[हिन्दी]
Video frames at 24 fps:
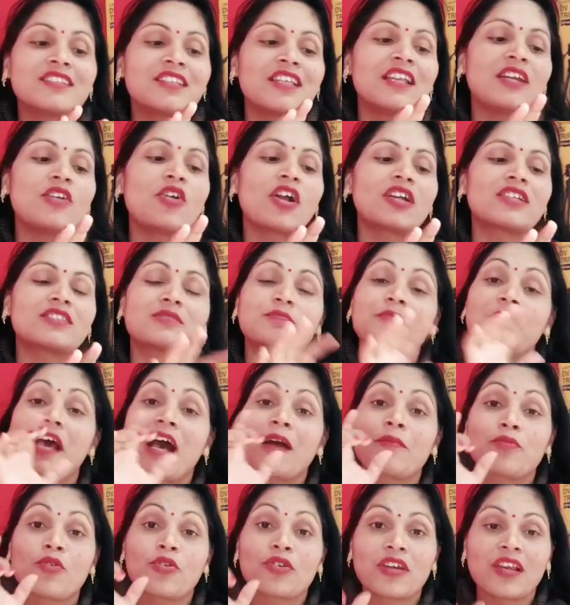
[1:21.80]
इस थ्री डॉट पे
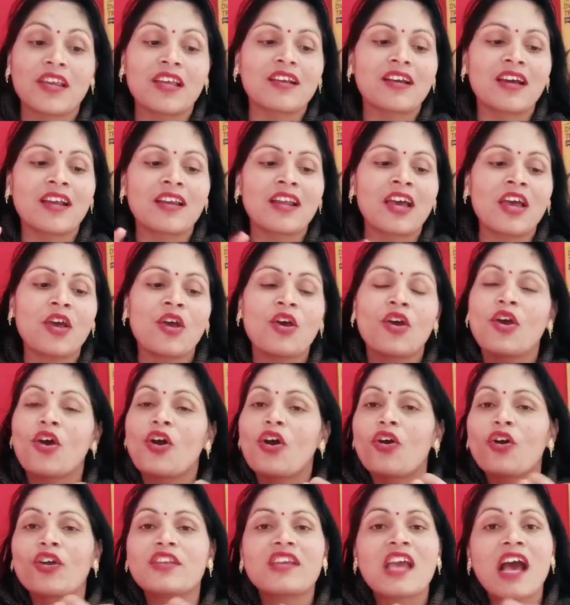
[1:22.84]
आपको क्लिक करना है
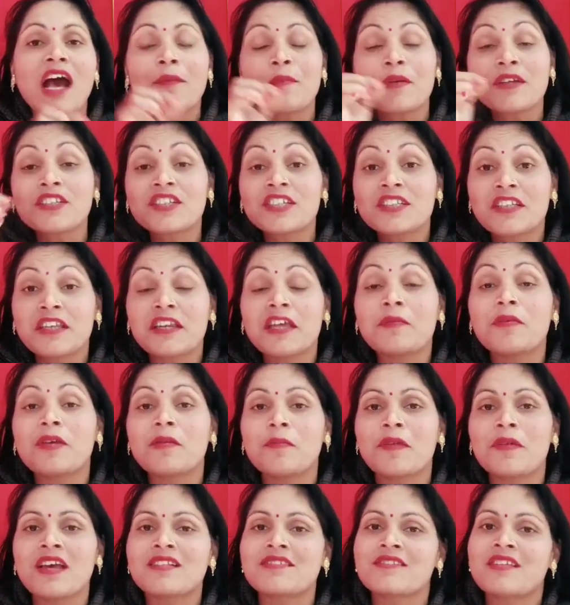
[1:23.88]
और यहाँ पे जितने
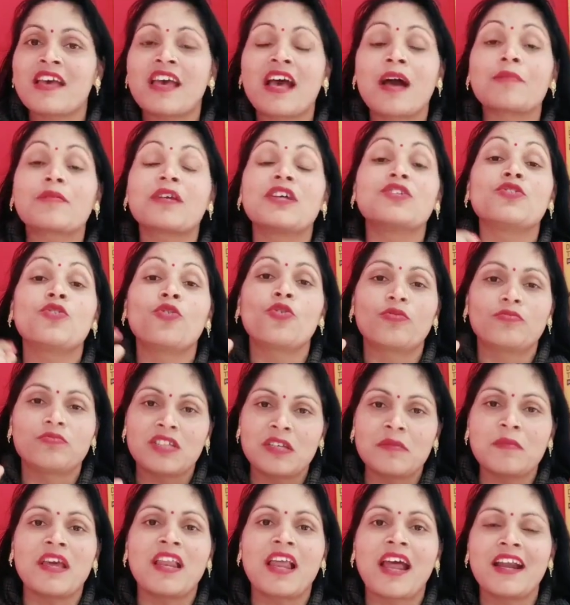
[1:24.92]
भी मेल्स हैं आपके जो
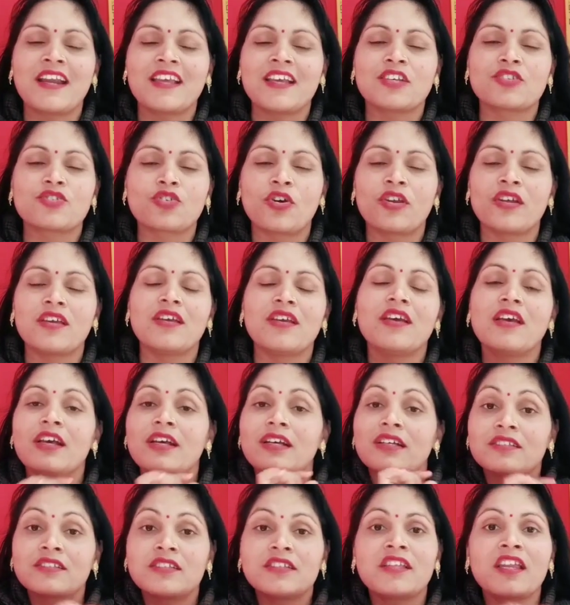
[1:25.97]
ईमेल आईडी है सॉरी
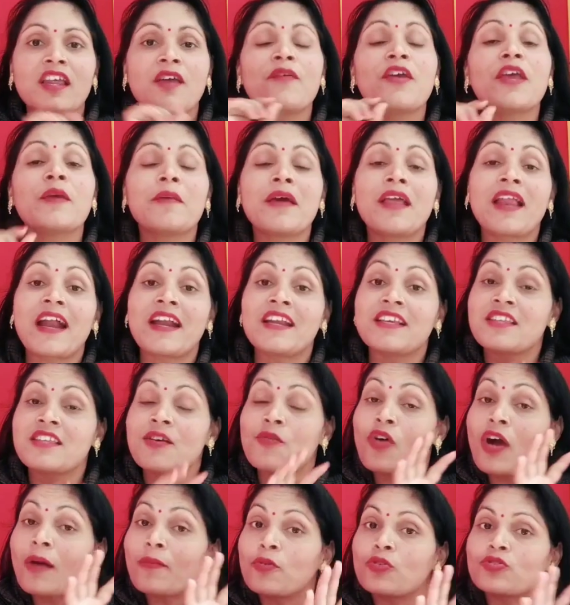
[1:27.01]
जितने भी ईमेल आईडी है
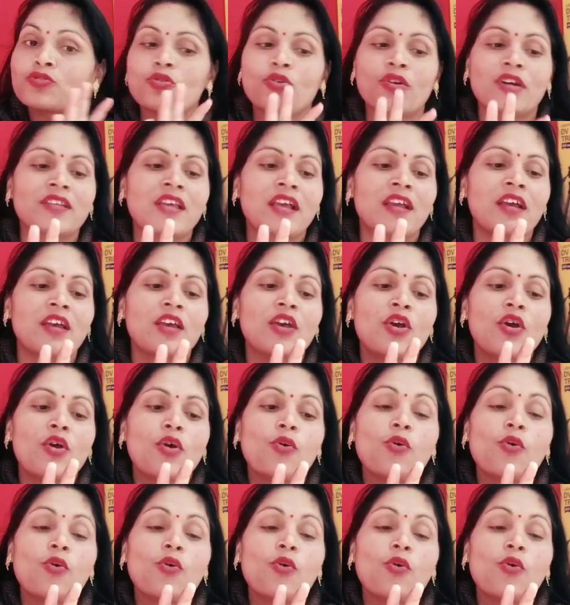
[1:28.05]
वो आपको शो कर जाएंगे